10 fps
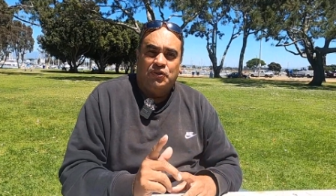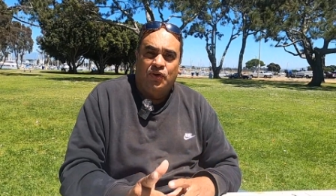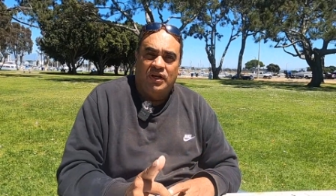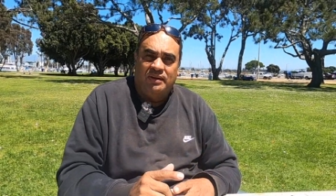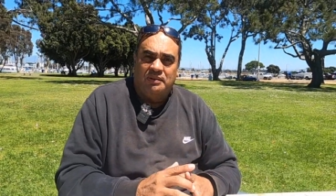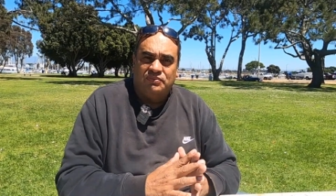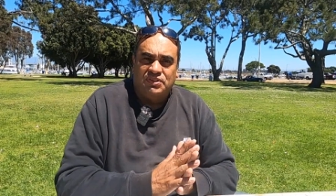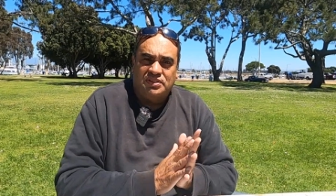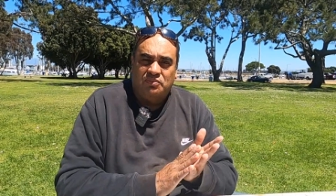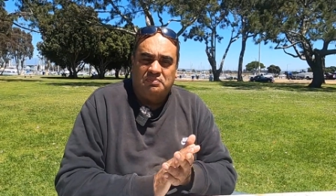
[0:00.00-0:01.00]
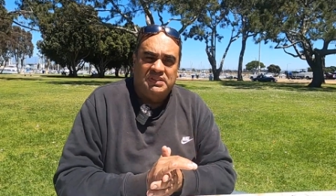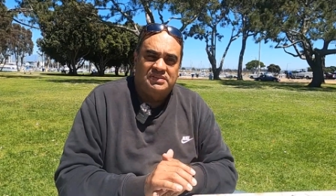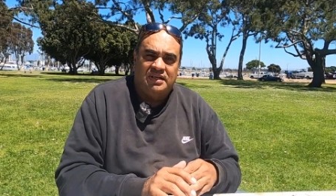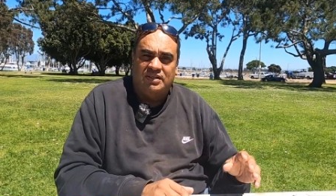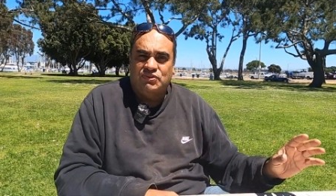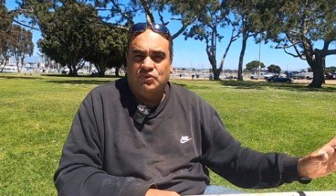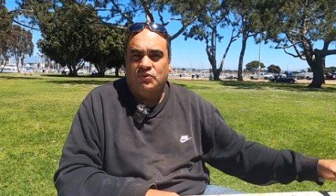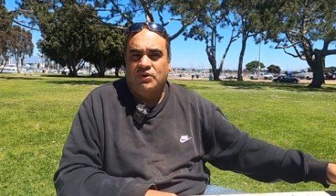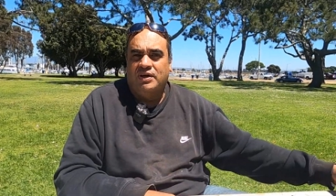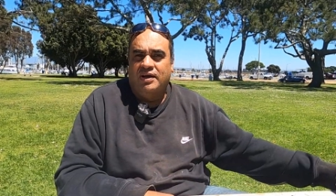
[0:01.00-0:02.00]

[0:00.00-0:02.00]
y hoy le vamos a echar un vistazo